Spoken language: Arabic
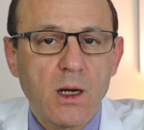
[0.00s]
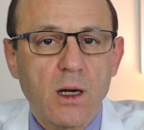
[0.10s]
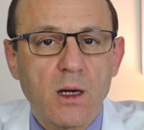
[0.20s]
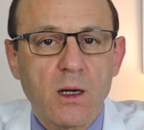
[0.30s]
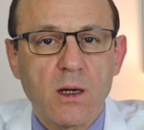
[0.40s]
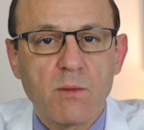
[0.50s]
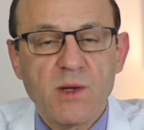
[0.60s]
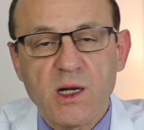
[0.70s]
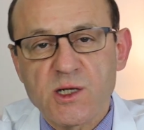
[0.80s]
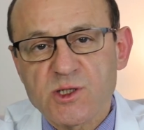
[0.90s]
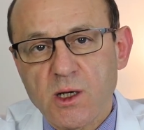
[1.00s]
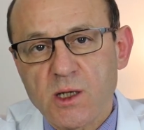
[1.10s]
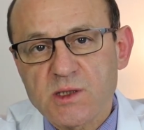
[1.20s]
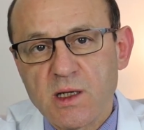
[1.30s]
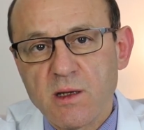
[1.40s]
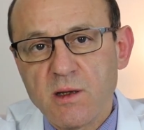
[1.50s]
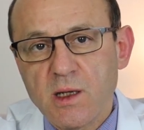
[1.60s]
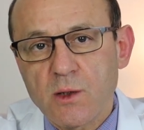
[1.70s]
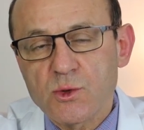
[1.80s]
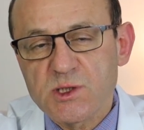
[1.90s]
آه، من الأشخاص
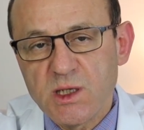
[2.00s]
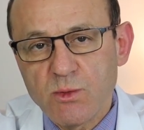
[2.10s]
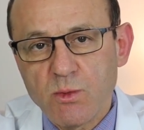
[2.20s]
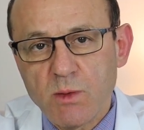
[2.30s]
الذين أصيبوا